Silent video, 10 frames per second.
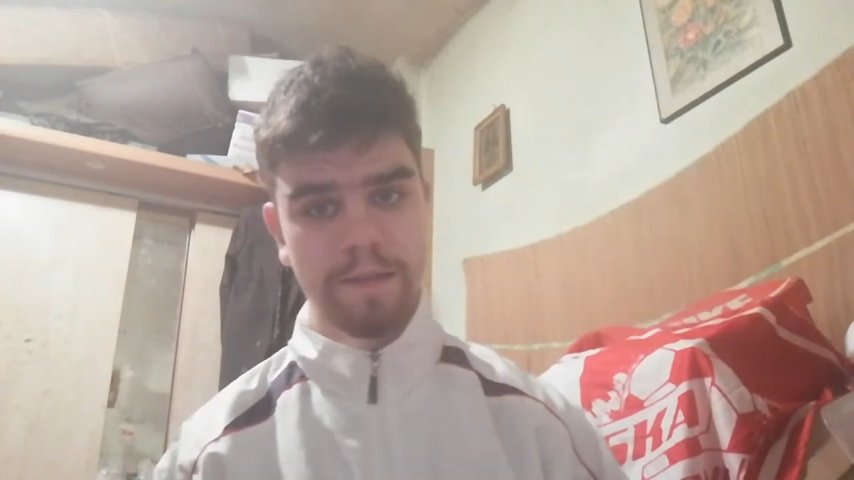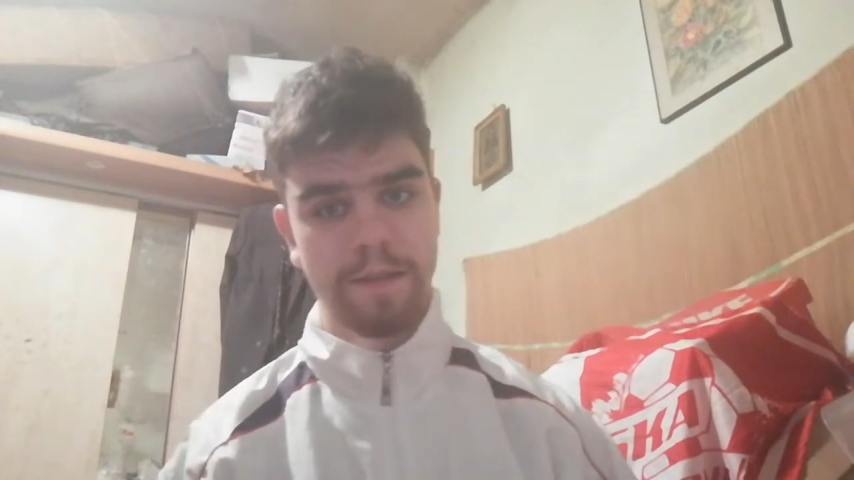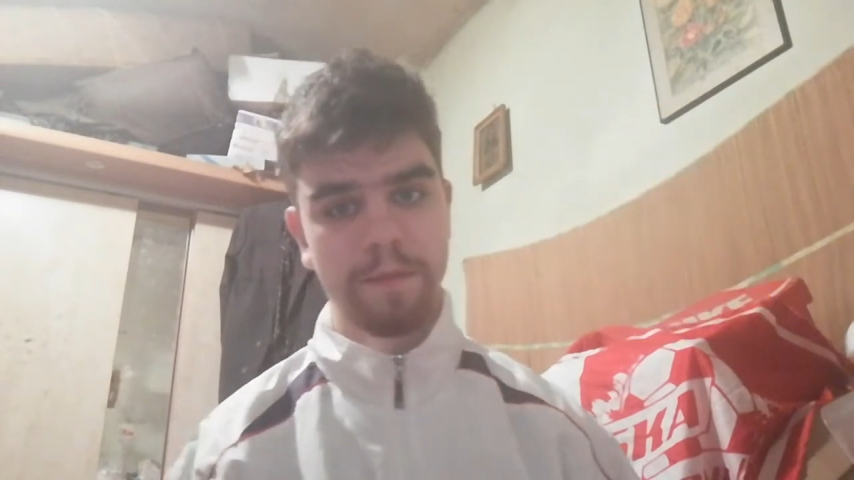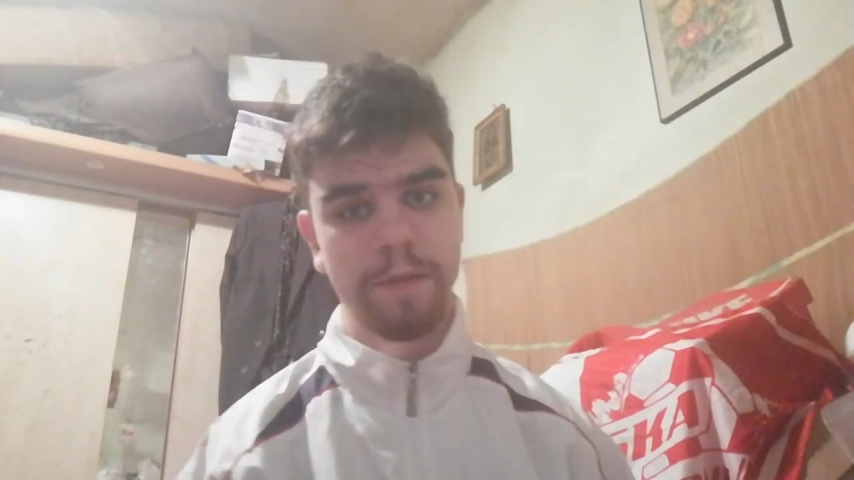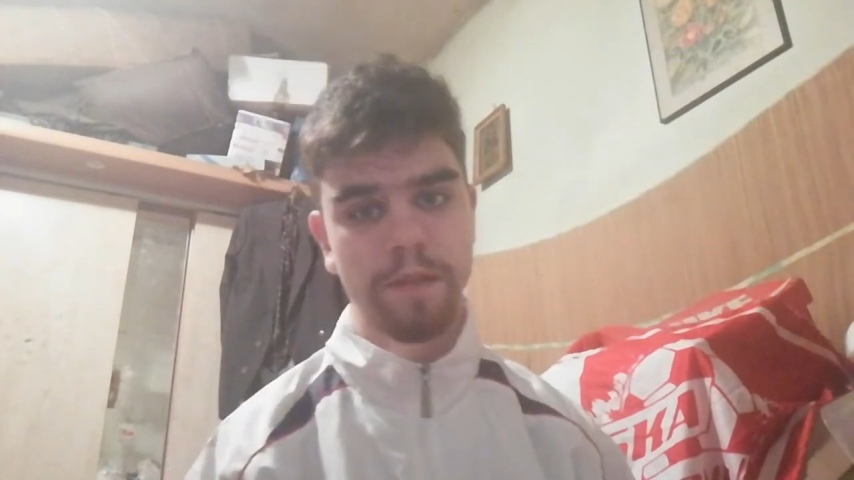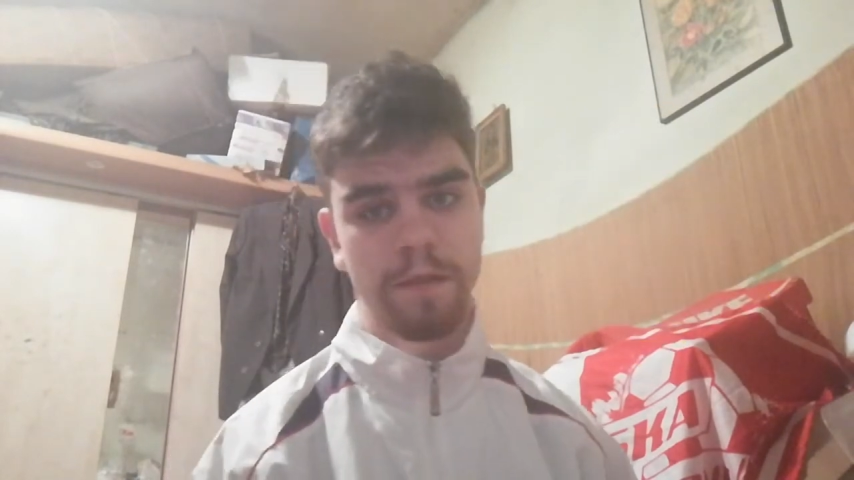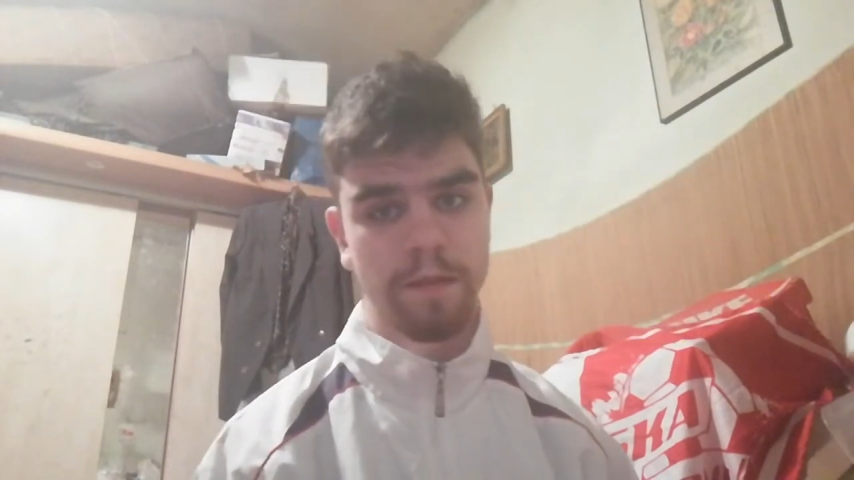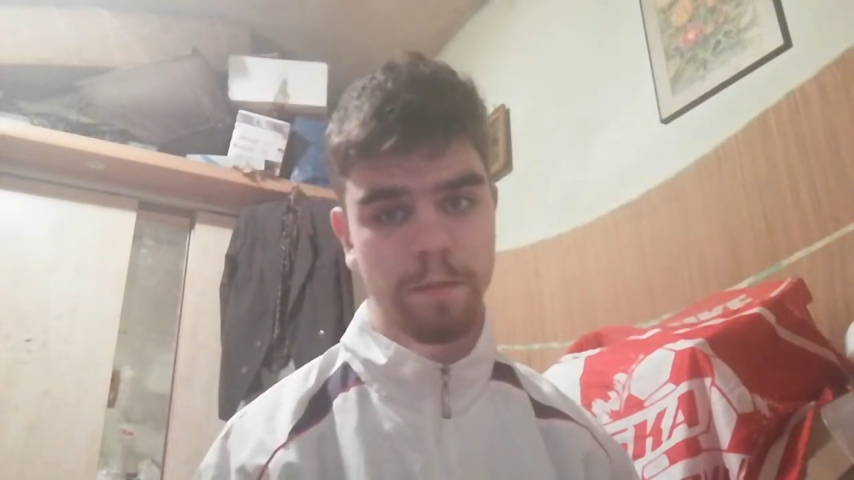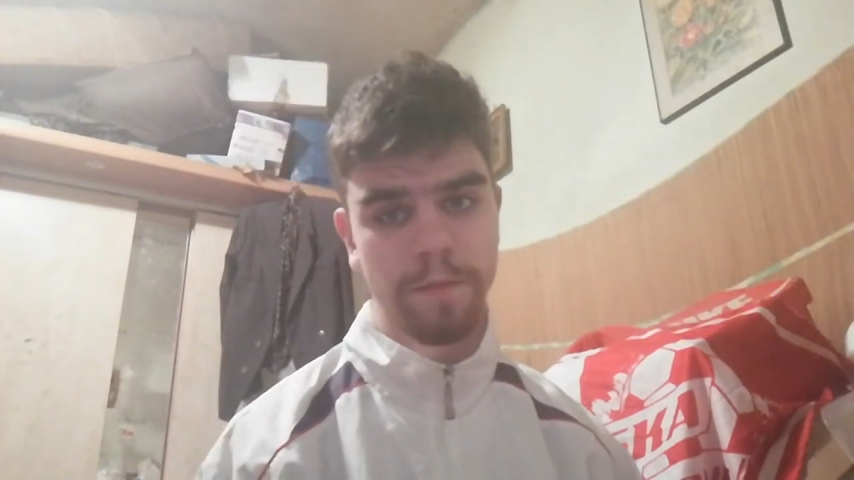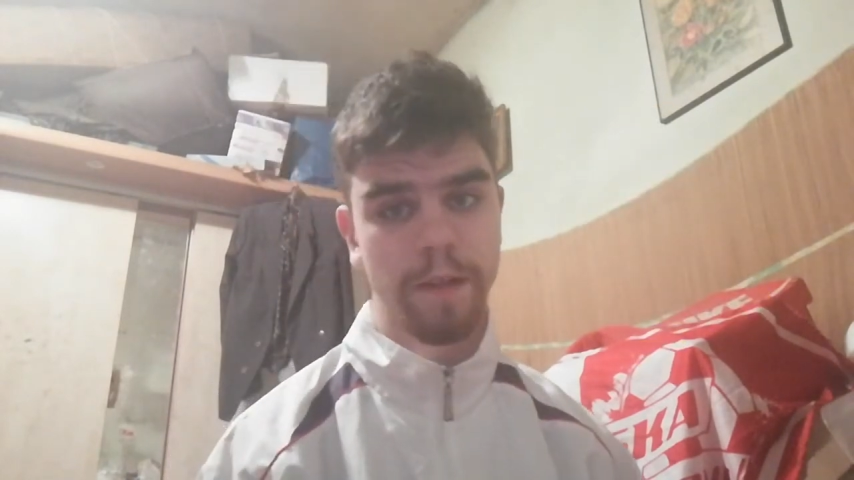żebyście
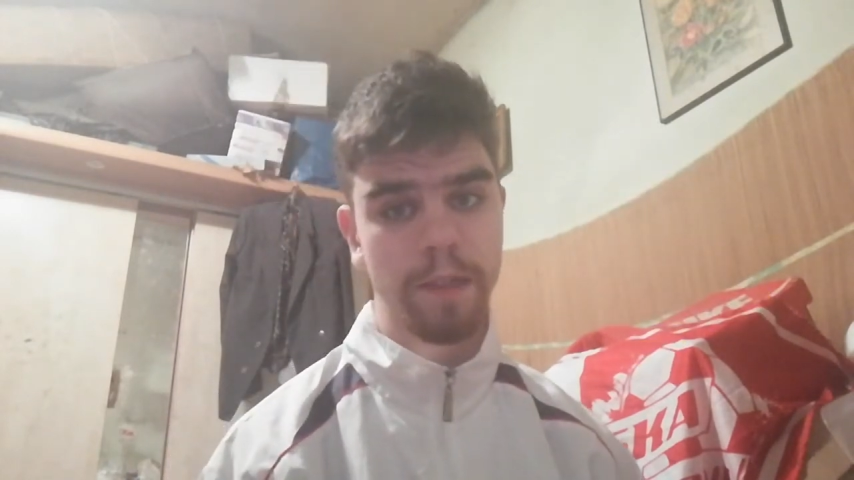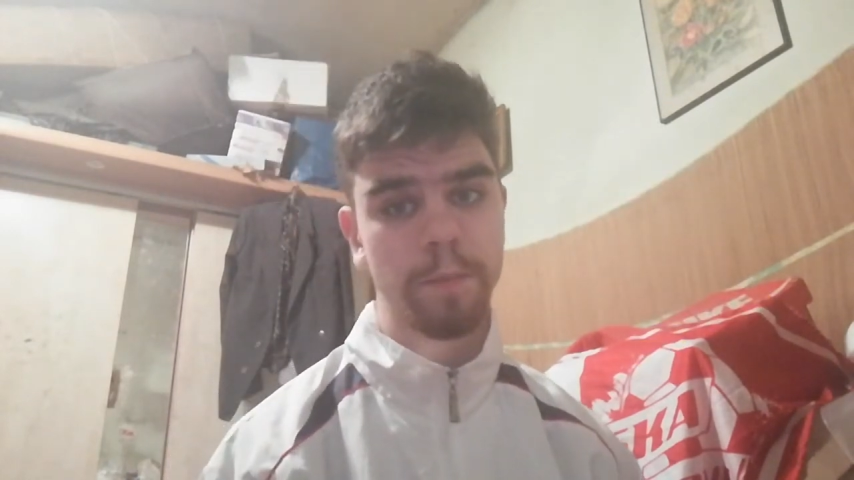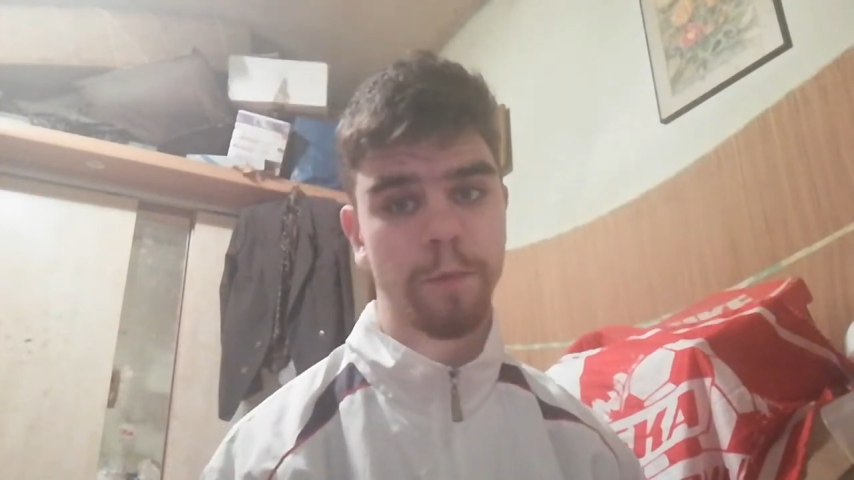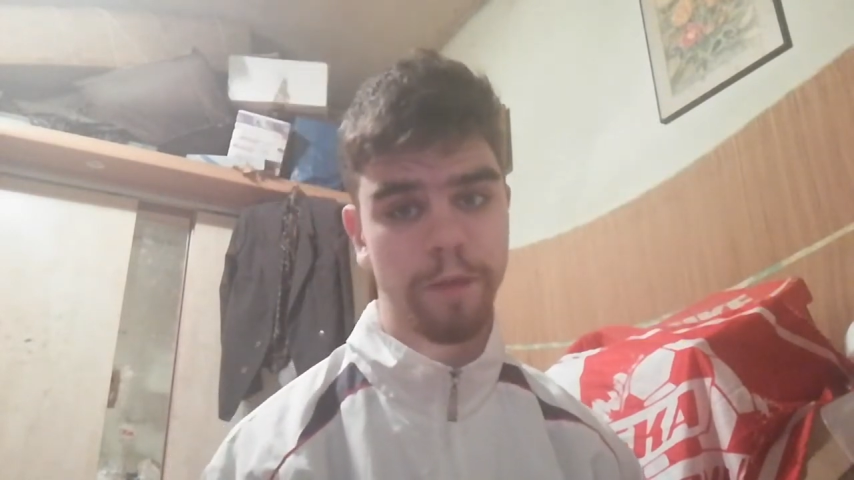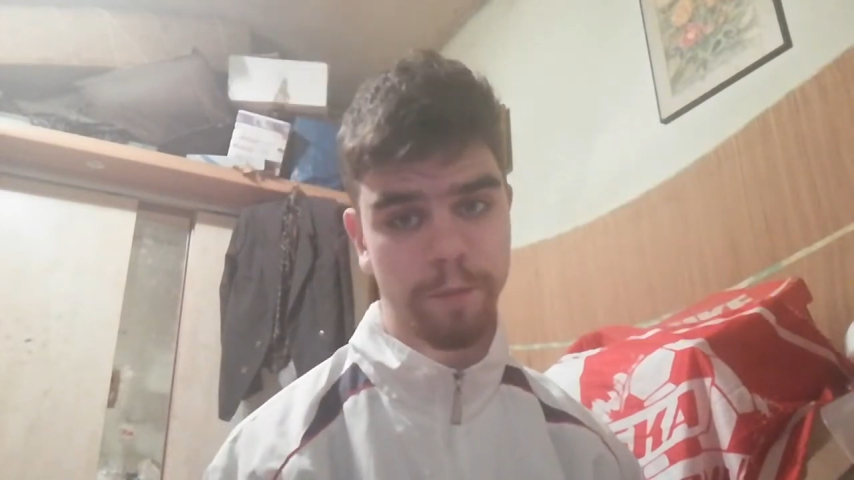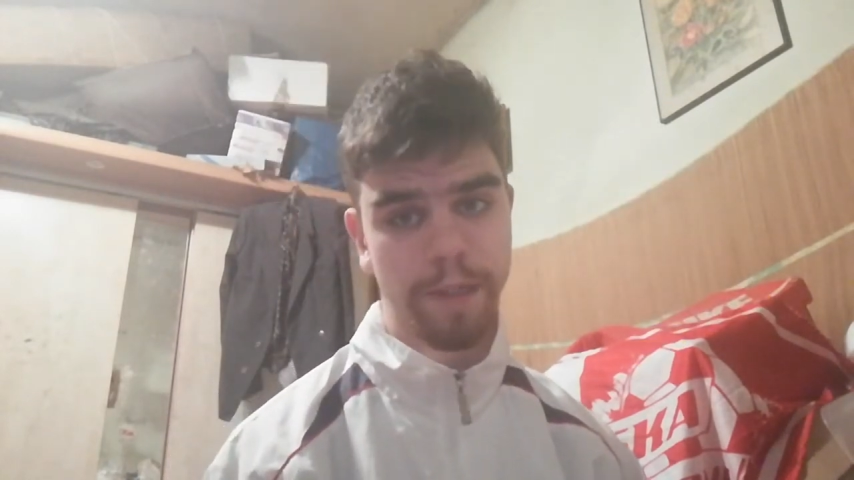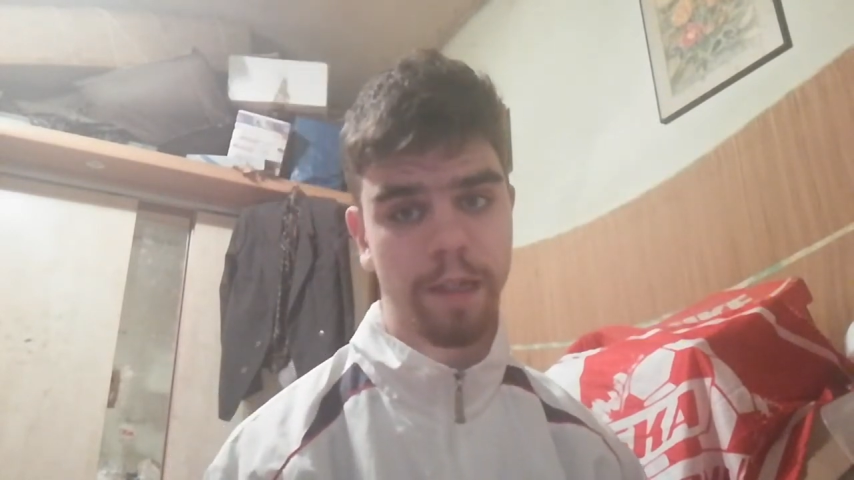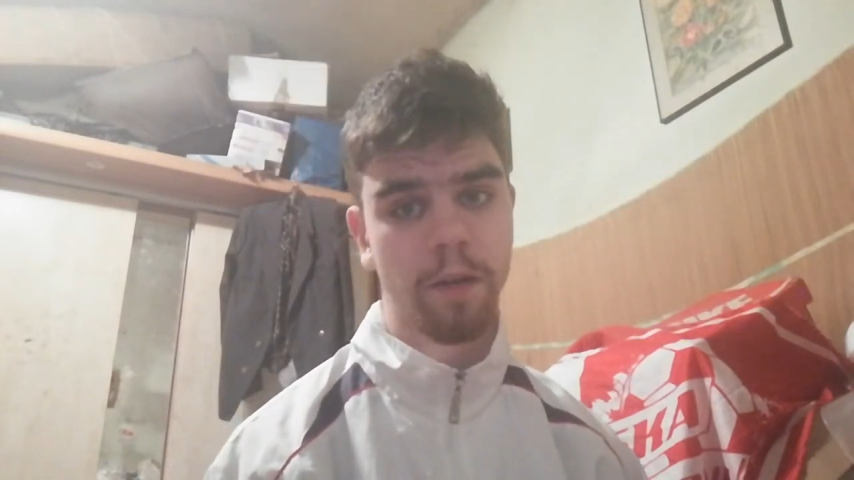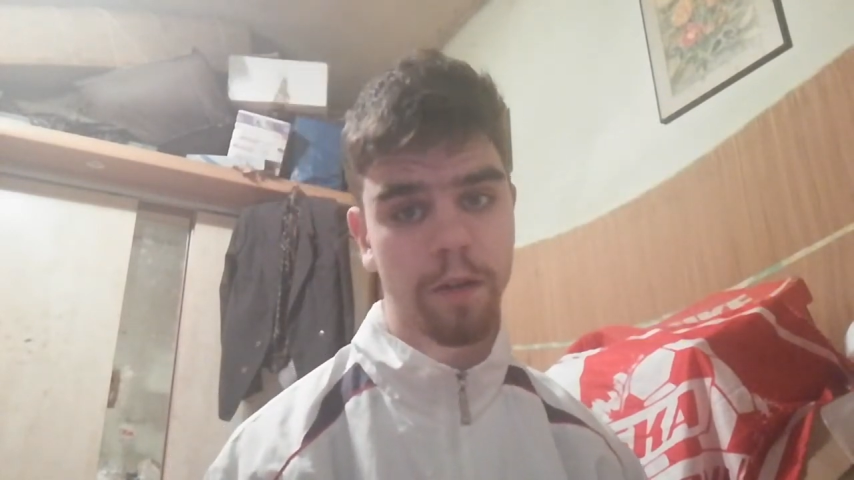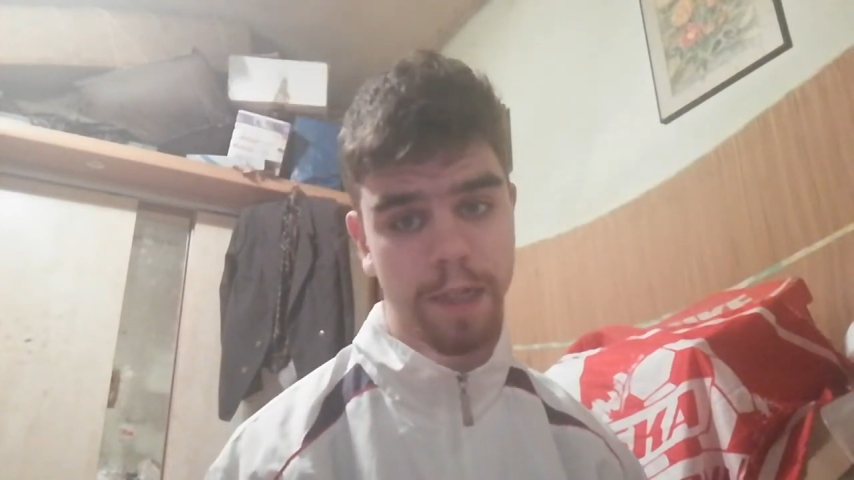otrzymywali powiadomienia o